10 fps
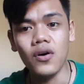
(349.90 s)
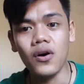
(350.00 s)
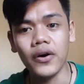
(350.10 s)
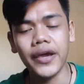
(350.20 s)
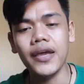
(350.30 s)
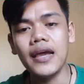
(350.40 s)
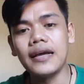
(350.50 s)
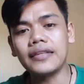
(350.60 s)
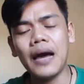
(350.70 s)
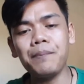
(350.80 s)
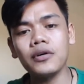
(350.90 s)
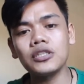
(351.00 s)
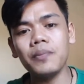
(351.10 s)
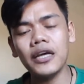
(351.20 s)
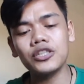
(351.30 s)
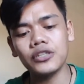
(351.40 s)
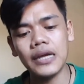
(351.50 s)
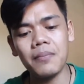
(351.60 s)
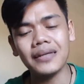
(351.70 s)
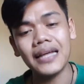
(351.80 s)
Okay? Tapos make sure
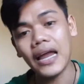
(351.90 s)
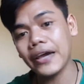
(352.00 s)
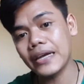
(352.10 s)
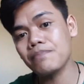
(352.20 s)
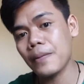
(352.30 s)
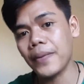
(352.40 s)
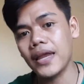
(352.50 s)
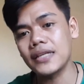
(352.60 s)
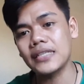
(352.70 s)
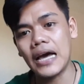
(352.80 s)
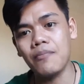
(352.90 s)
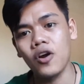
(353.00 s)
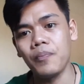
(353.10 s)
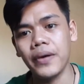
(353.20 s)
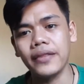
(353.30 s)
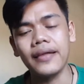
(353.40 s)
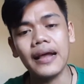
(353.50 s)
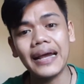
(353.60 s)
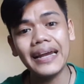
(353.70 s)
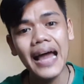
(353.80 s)
na magdala kayo ng papel sa ballpen.
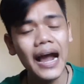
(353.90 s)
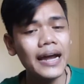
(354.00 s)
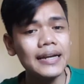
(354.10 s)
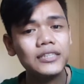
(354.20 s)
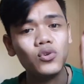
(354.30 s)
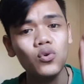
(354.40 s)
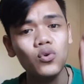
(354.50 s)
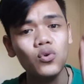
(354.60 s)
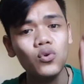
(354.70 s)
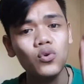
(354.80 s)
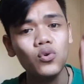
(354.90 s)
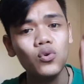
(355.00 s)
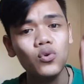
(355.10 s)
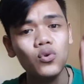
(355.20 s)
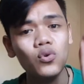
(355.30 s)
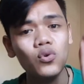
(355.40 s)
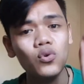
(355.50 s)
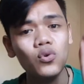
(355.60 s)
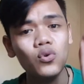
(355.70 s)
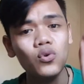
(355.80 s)
Kailangan isulat nyo yung
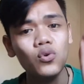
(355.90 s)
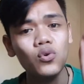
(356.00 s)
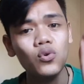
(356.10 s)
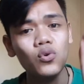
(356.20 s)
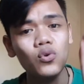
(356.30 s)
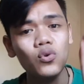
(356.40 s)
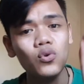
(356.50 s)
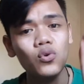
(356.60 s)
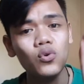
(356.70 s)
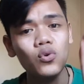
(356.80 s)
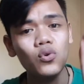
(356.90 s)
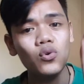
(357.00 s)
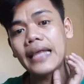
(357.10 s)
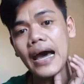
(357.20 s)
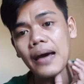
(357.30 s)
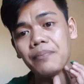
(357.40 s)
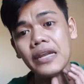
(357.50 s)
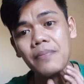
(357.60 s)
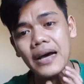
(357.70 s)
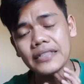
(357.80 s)
mga questions na
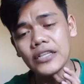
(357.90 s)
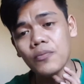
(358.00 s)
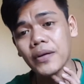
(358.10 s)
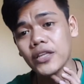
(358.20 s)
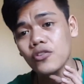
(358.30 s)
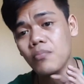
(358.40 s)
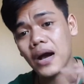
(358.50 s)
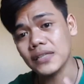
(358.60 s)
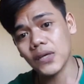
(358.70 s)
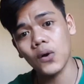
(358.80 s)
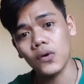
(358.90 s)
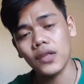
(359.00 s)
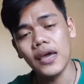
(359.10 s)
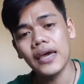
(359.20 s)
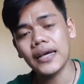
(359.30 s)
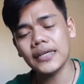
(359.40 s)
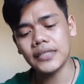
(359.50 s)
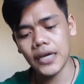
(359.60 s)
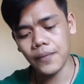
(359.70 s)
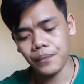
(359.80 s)
binabasa nyo pati yung mga sagot.
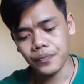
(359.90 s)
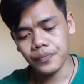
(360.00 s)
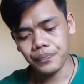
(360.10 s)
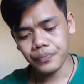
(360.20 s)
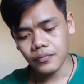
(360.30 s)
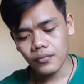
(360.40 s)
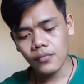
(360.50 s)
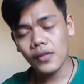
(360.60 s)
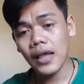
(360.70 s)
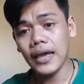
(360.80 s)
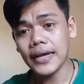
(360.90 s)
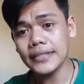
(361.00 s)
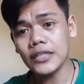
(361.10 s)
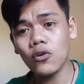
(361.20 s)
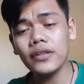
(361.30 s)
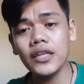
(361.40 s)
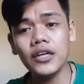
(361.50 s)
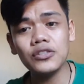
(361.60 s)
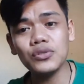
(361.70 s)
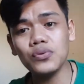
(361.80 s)
Kasi kasi kung hindi
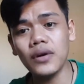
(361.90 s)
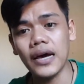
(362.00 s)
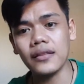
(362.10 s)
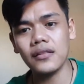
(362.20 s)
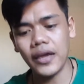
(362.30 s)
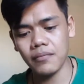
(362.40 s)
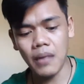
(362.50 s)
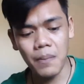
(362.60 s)
niyo susulat, like